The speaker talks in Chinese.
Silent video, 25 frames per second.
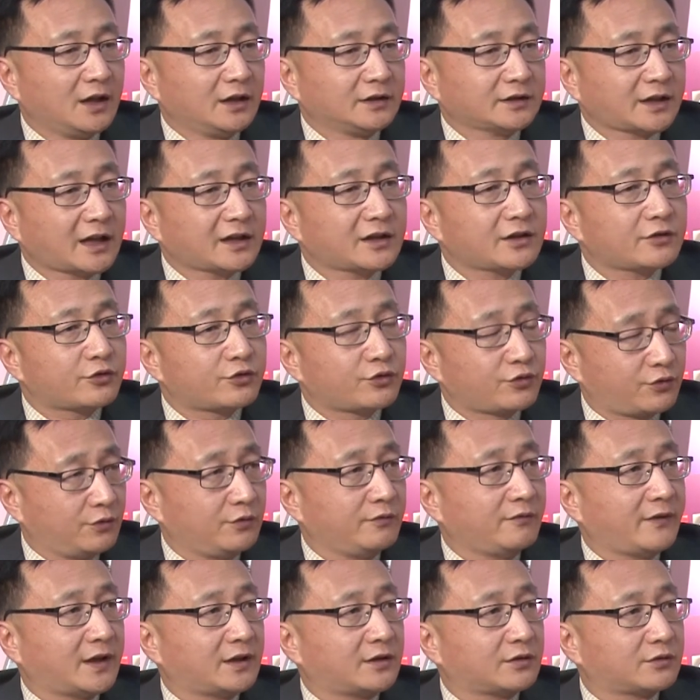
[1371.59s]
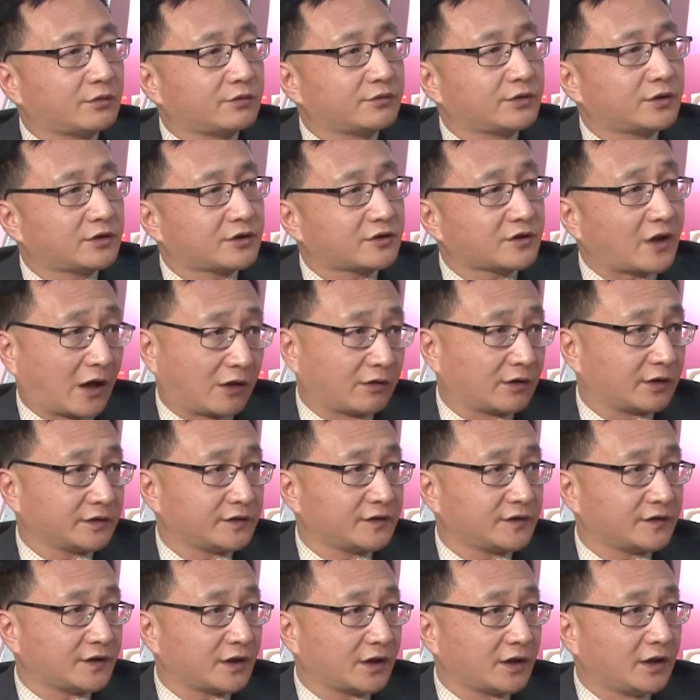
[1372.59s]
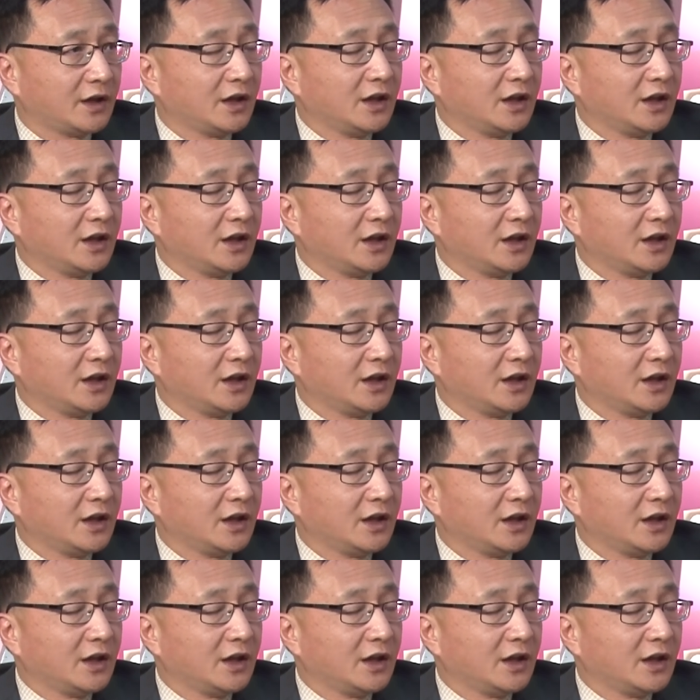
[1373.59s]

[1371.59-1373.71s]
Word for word: 他的虚伪的东西少了一些，